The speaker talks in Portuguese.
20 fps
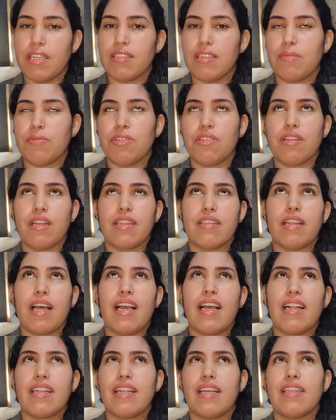decepcionou. Na
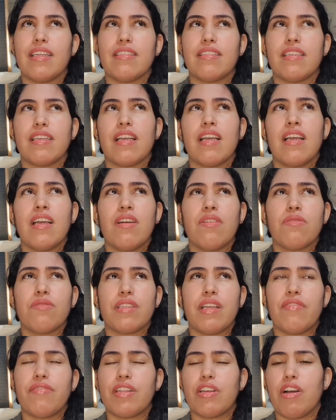realidade, assim,
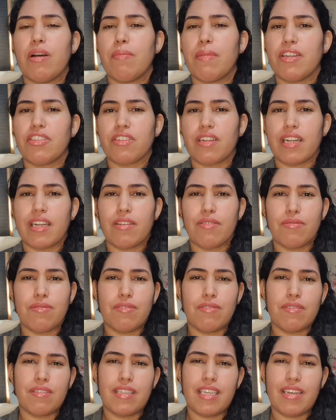não teve nenhuma máscara que
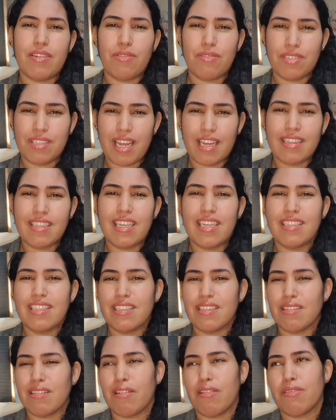eu tenha usado, tenha
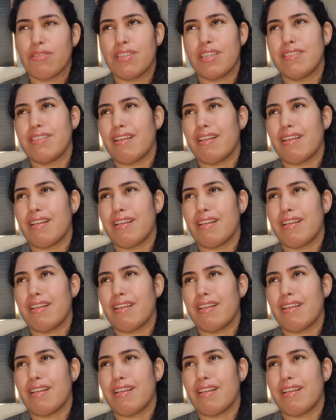dito, nossa,